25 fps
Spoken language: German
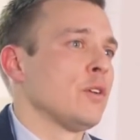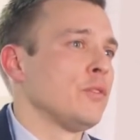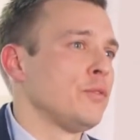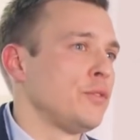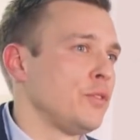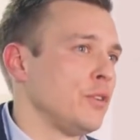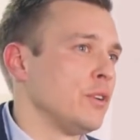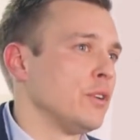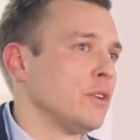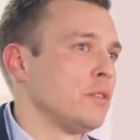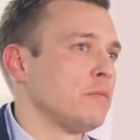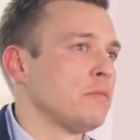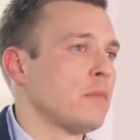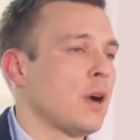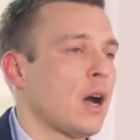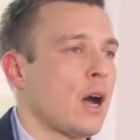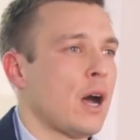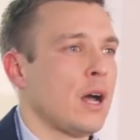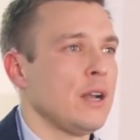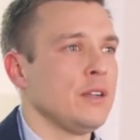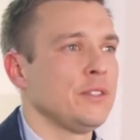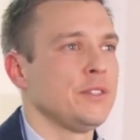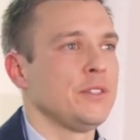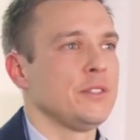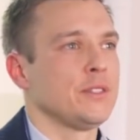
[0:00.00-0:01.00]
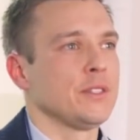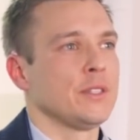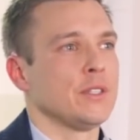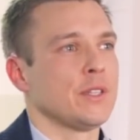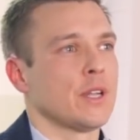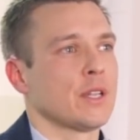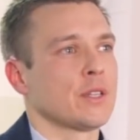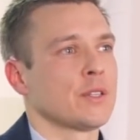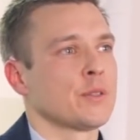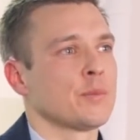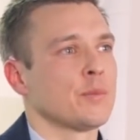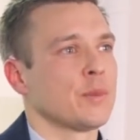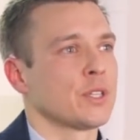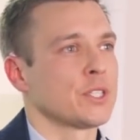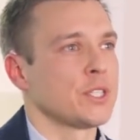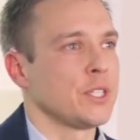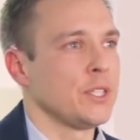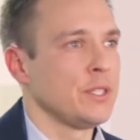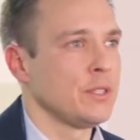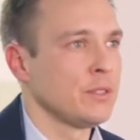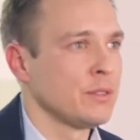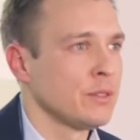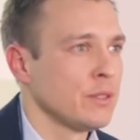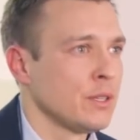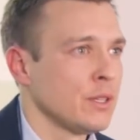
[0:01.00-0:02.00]
Für alle diese genannten
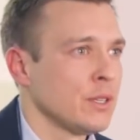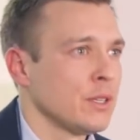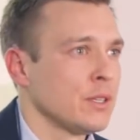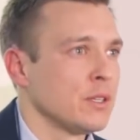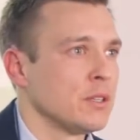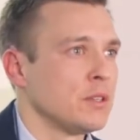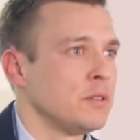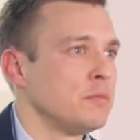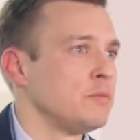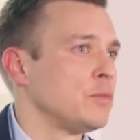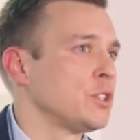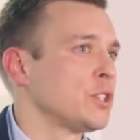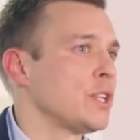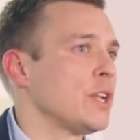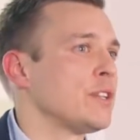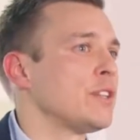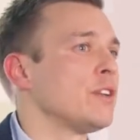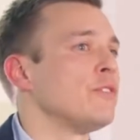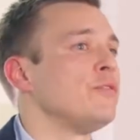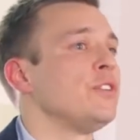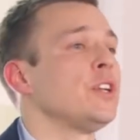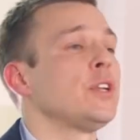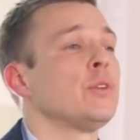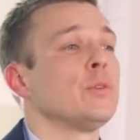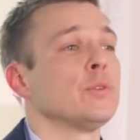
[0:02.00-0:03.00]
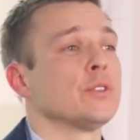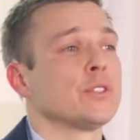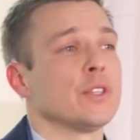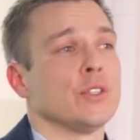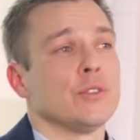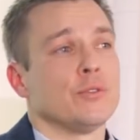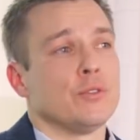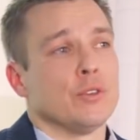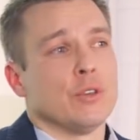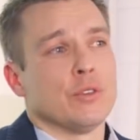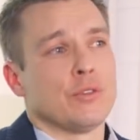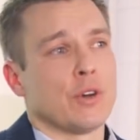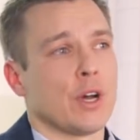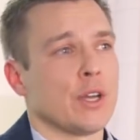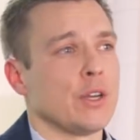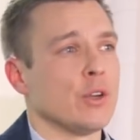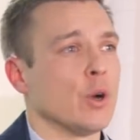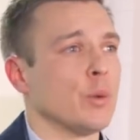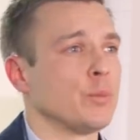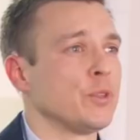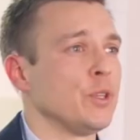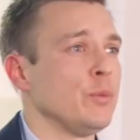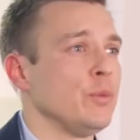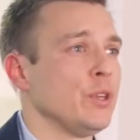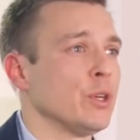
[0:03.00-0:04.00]
Maschinen ähm, stellt der Wicklungsentwurf eine
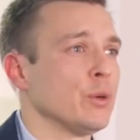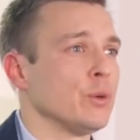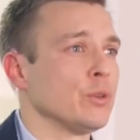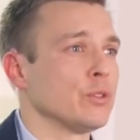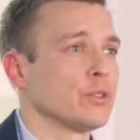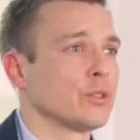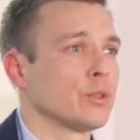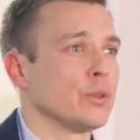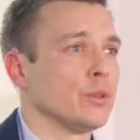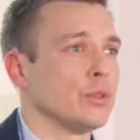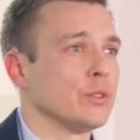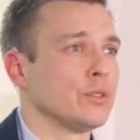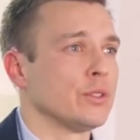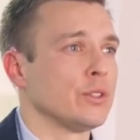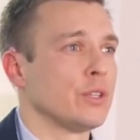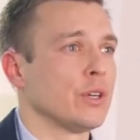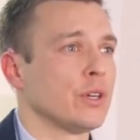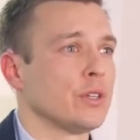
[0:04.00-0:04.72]
Optimierungsgröße